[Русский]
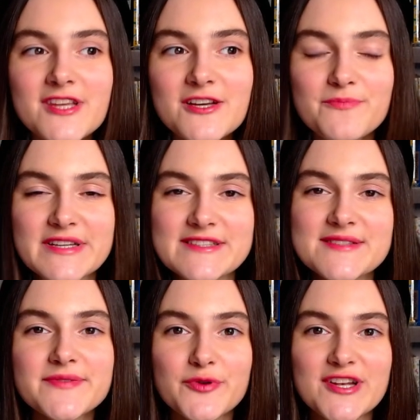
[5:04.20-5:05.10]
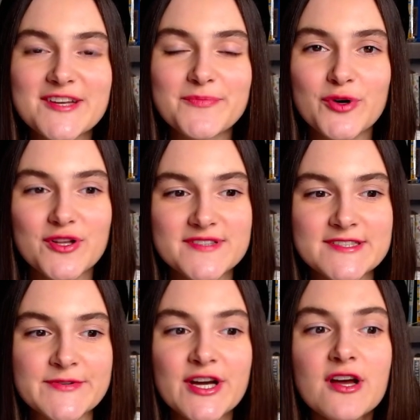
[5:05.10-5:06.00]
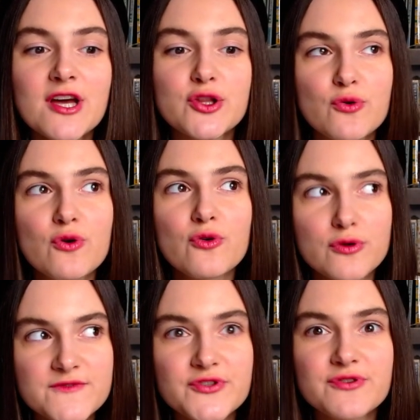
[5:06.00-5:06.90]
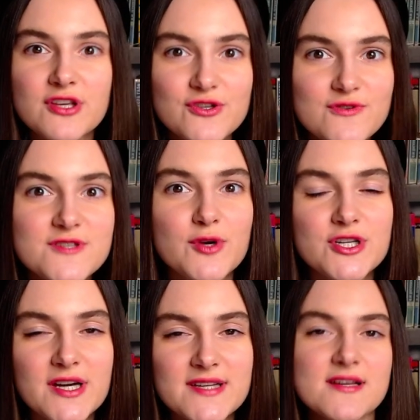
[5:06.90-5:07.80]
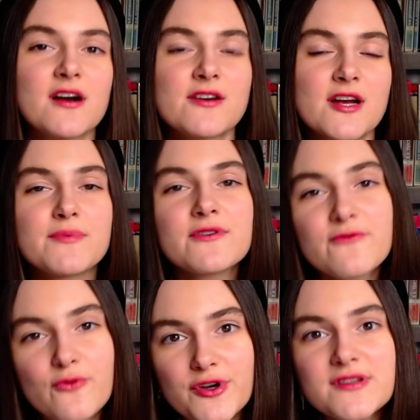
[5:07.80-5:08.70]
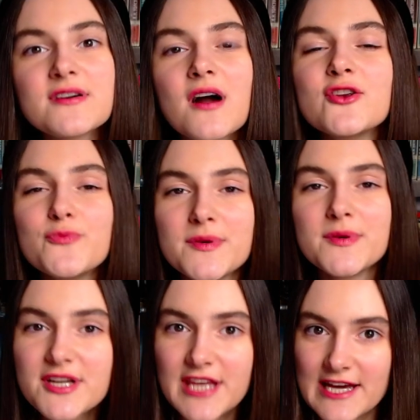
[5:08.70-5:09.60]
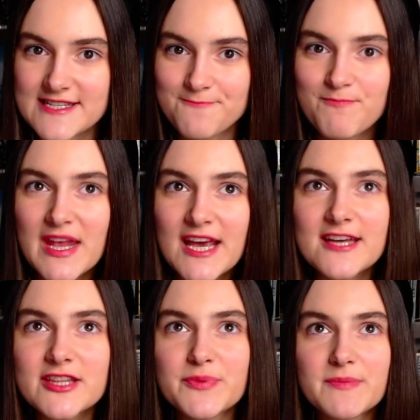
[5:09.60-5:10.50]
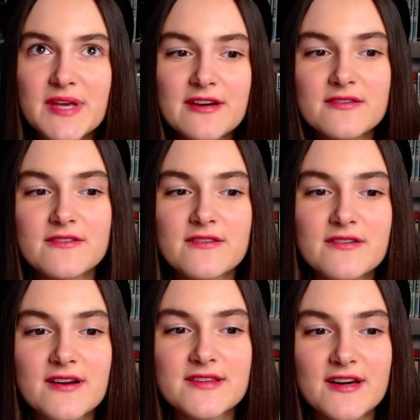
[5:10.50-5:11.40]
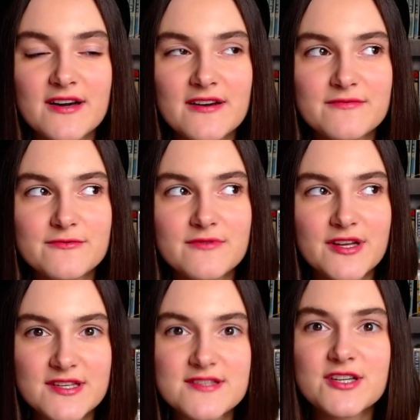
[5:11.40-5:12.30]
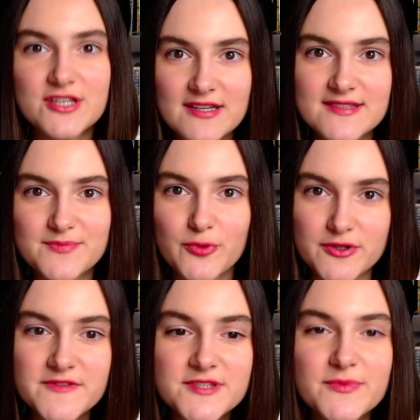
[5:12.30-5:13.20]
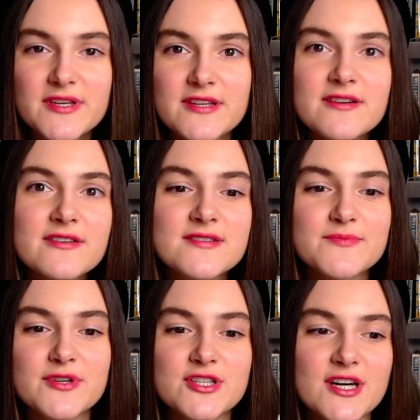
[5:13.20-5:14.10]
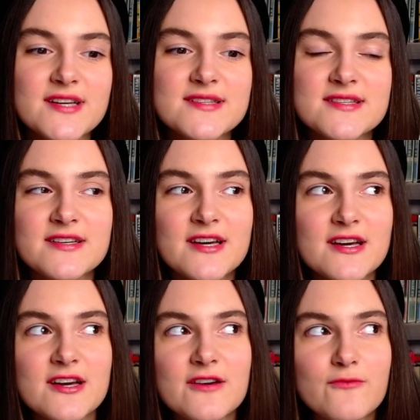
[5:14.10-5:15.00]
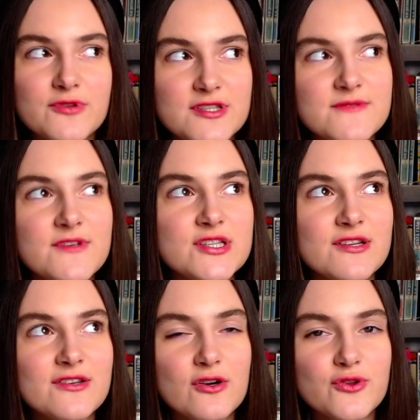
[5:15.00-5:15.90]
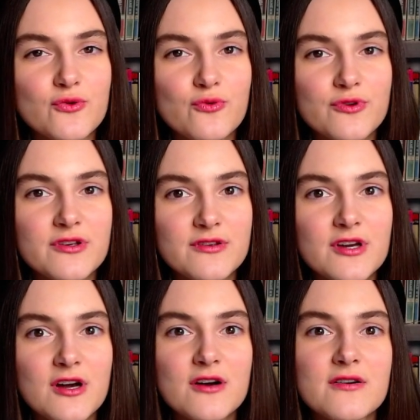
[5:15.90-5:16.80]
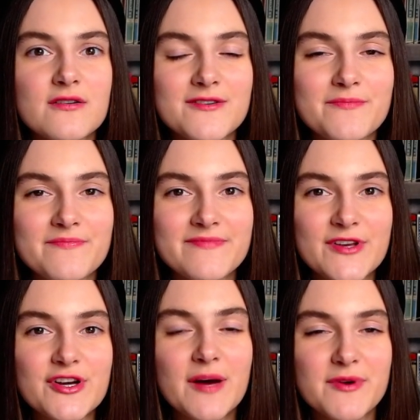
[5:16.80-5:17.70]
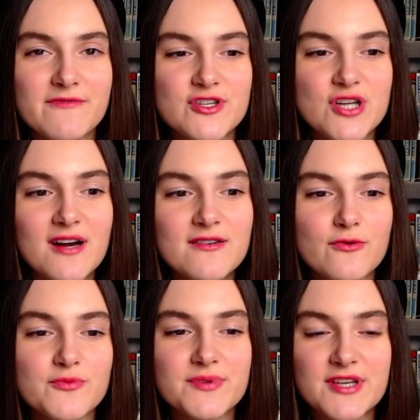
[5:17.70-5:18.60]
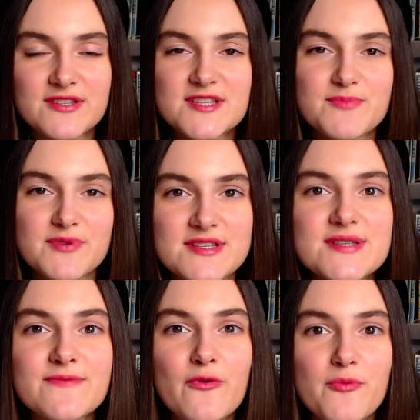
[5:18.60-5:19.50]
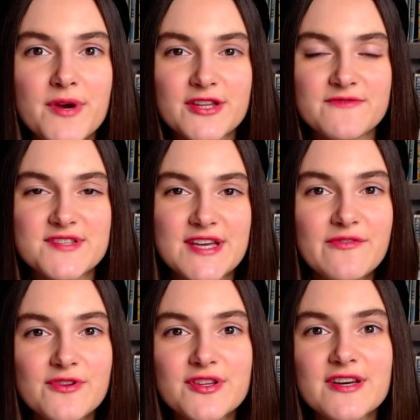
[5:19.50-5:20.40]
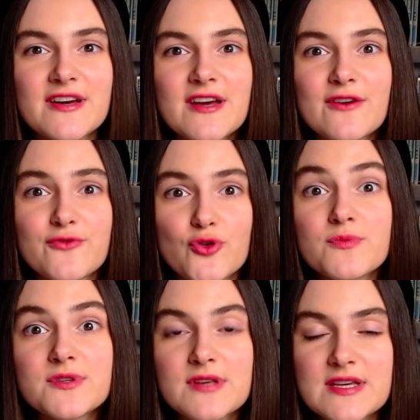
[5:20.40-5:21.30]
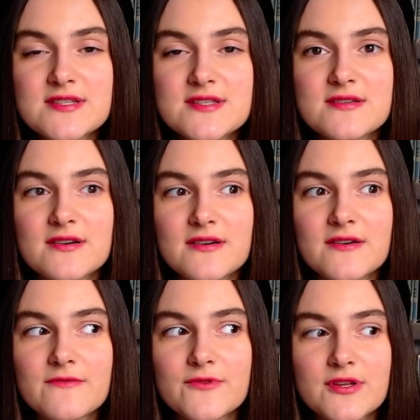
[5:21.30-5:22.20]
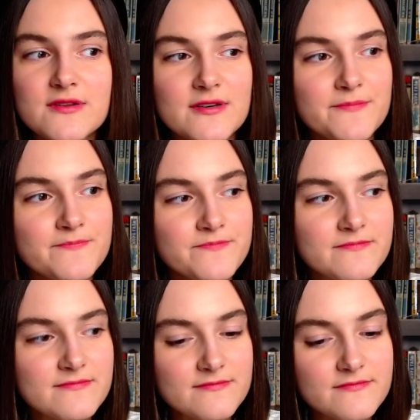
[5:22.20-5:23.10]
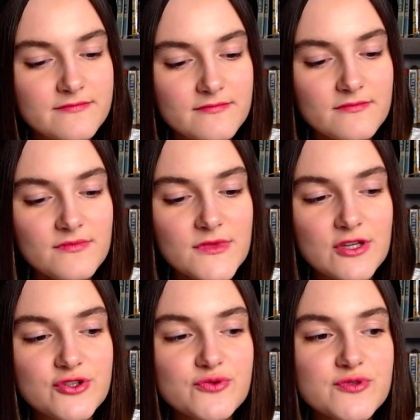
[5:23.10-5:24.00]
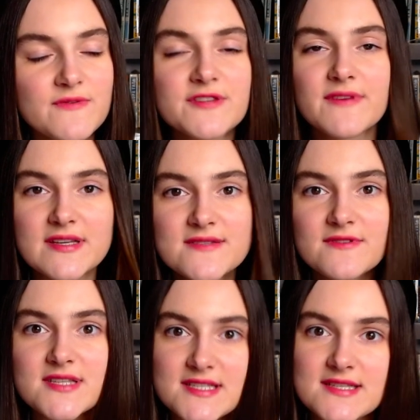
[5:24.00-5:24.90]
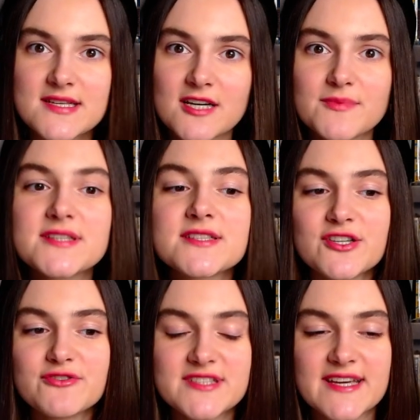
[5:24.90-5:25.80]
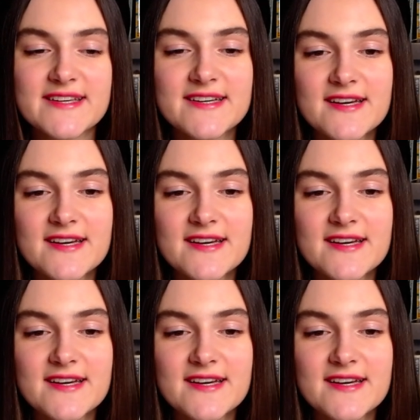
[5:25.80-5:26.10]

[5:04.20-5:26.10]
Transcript: пойти своевольно на половцев, но он все-таки еще изображается как храбрый воин и как любимый князь. Например, э, когда они сражались с половцами, Игорь изображается вот действительно как такой э, храбрый вожак, он пытается спасти своего брата Всевлада, в нем есть э, вот это чувство ответственности за близких людей.